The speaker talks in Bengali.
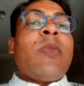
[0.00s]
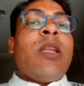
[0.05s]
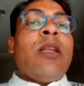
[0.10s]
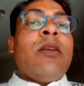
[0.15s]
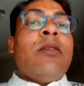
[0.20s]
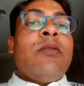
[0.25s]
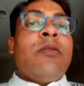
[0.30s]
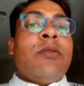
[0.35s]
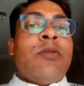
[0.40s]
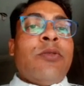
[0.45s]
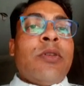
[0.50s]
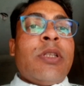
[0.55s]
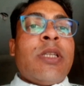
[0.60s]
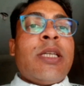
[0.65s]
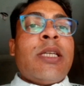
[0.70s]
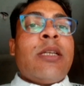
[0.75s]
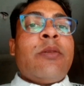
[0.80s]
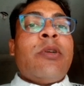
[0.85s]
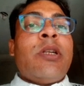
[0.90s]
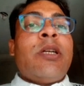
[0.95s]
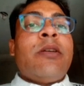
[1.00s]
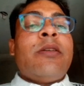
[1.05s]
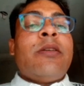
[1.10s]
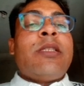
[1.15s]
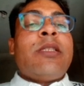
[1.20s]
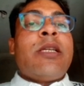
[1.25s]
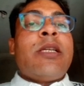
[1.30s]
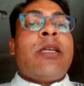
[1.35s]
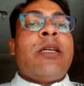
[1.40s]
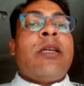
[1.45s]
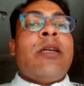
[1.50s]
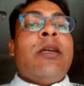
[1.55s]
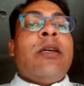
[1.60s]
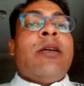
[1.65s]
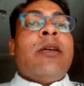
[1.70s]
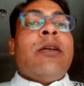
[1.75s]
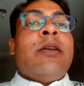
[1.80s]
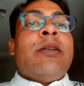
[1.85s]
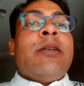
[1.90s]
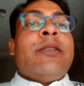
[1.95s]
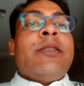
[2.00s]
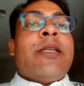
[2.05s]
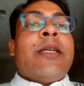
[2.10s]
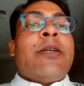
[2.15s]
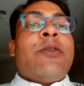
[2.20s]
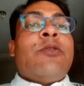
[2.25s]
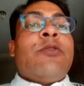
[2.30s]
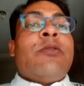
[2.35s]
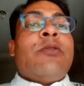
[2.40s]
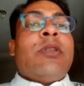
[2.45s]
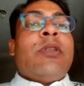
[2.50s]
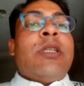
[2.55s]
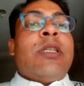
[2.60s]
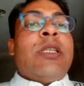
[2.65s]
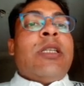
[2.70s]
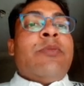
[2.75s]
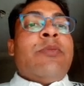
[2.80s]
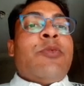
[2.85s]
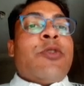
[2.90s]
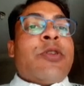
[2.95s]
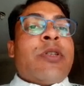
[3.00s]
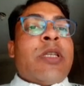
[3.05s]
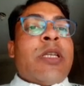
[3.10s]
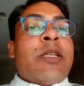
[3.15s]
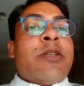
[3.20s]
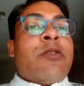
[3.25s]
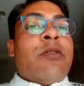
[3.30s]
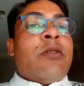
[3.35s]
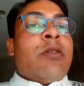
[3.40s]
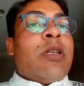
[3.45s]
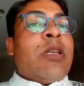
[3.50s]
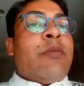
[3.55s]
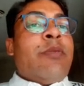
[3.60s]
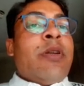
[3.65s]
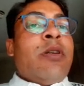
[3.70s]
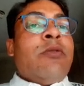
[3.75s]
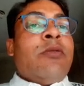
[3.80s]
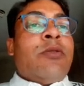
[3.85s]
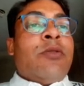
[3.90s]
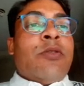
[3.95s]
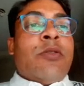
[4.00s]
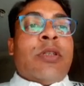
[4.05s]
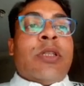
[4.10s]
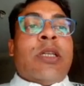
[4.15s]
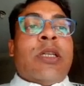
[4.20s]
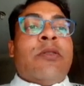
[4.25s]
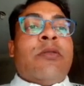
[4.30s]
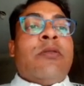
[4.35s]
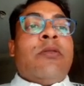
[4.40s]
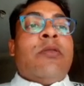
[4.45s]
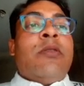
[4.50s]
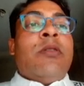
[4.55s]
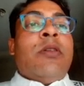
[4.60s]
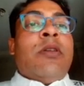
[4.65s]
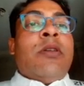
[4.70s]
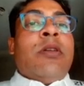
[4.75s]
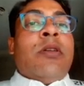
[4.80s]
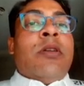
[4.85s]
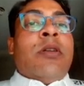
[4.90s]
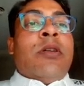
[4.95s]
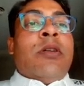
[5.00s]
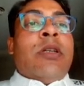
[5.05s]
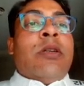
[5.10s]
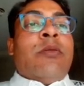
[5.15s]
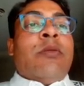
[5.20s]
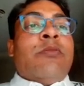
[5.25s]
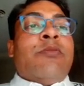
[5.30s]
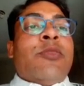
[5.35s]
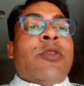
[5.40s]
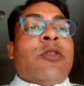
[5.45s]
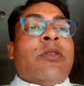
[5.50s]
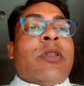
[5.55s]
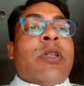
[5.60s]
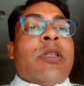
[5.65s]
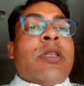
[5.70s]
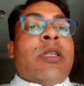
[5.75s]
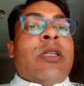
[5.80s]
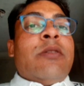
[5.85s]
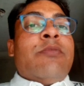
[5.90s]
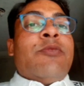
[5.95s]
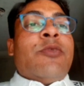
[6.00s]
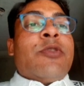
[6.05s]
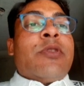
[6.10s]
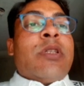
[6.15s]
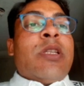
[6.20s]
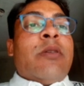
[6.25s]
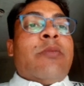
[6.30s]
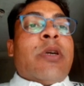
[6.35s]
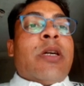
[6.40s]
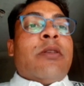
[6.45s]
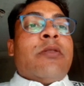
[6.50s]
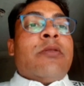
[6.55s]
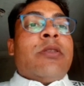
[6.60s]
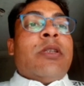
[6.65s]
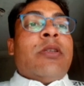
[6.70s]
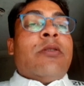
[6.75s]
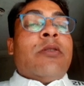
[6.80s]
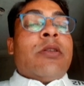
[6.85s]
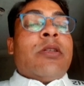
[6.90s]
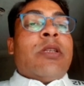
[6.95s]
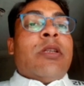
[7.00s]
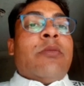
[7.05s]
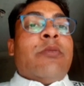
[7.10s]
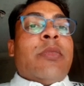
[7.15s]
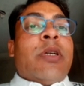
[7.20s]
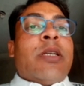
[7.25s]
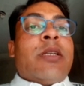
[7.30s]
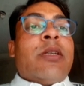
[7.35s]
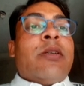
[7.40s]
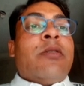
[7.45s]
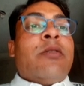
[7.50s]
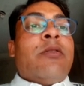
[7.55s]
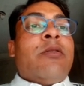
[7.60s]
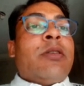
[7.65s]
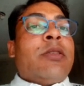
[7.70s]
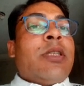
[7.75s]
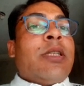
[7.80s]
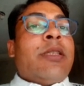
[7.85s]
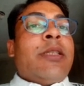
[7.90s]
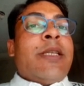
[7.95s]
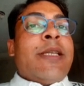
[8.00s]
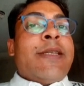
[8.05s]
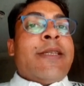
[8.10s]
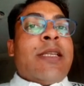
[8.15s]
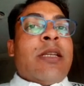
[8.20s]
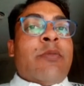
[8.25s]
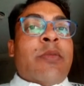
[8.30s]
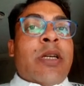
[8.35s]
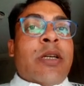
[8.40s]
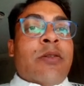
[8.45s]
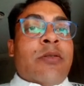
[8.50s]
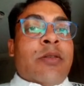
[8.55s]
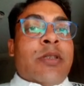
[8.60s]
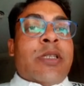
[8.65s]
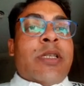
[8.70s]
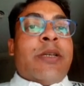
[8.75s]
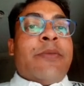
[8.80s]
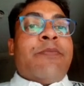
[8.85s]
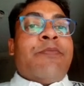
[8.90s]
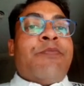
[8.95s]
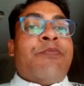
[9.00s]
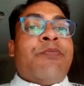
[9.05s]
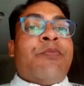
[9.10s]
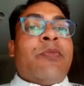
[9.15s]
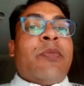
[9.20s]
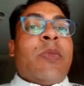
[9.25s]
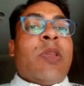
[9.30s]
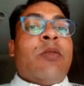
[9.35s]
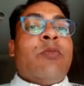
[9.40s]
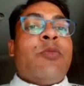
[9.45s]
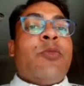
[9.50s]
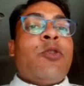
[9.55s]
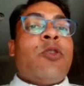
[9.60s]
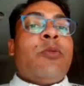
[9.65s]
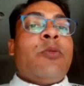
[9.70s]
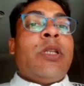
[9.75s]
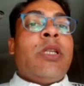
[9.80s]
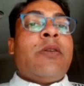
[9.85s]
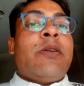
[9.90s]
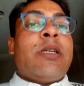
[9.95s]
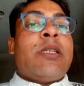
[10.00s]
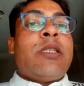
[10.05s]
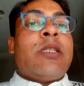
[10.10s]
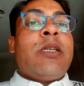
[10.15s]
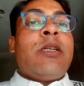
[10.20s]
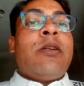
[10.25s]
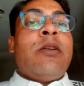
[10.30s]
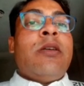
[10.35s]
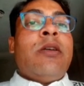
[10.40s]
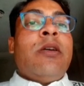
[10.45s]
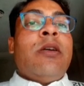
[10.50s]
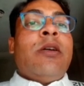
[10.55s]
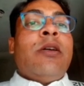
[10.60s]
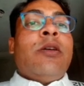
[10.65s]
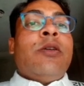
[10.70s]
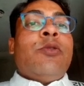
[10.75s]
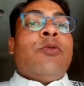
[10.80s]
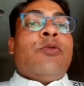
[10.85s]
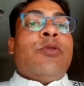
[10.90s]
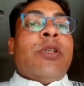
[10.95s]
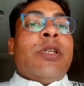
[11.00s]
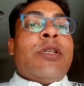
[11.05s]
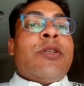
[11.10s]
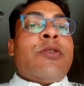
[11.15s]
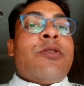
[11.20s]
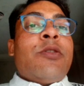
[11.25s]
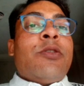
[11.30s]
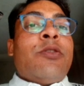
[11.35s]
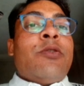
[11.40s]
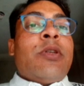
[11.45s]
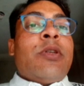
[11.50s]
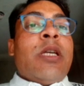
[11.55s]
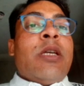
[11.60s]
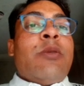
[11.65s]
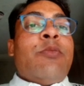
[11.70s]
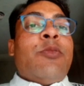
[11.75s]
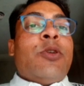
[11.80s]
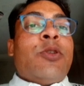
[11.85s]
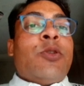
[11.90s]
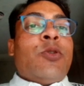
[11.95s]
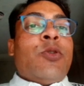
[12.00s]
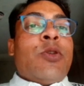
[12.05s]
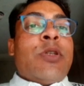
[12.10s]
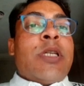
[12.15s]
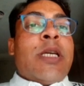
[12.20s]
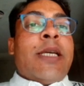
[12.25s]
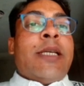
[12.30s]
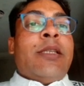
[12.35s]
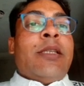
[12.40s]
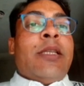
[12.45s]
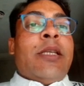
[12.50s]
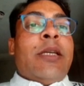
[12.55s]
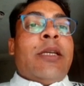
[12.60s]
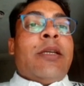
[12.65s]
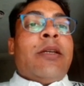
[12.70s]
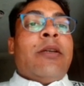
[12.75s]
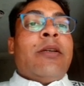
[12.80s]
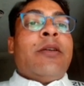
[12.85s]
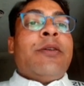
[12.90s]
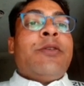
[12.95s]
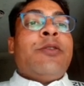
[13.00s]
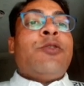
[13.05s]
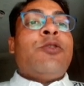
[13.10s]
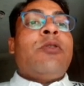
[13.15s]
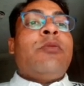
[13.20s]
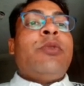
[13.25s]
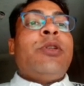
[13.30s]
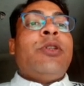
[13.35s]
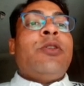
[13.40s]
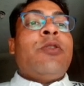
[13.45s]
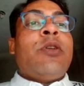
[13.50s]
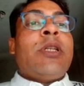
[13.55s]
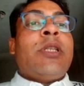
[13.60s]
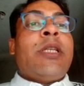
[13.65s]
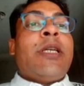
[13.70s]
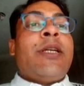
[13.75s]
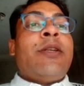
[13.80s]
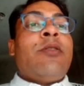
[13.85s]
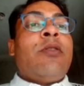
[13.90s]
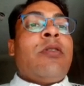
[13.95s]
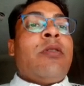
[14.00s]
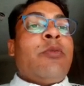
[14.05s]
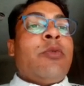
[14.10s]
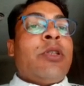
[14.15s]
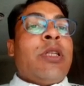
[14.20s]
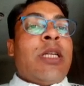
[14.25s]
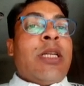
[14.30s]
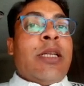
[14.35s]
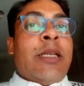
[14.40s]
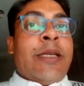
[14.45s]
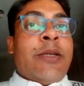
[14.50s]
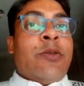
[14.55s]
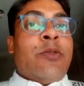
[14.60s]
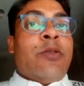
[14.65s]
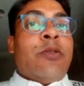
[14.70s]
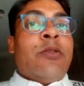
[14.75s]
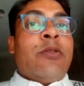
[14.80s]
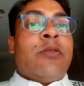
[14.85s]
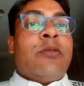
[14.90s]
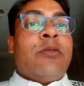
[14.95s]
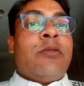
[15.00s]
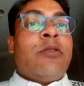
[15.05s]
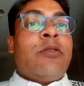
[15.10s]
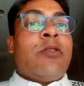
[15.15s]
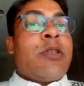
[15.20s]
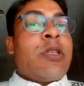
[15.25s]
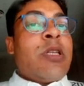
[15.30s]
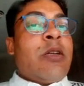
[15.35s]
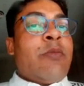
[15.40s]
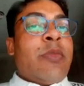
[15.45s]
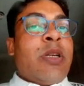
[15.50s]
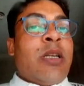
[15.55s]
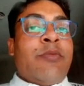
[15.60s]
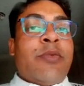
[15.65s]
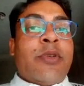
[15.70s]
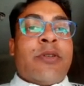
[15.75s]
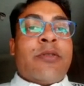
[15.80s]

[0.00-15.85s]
দুই তাকে বলা হয়েছে যে কোনো তিনটি প্রশ্নের সংক্ষেপে উত্তর দাও এবং প্রত্যেকটি প্রশ্নের মান হচ্ছে দশ নম্বর অর্থাৎ তিরিশ নম্বর রয়েছে প্রথমে দেওয়া আছে উনিশ শতকে পত্র সাহিত্যে রবীন্দ্রনাথের অবদান লেখো দশ নম্বরের প্রশ্ন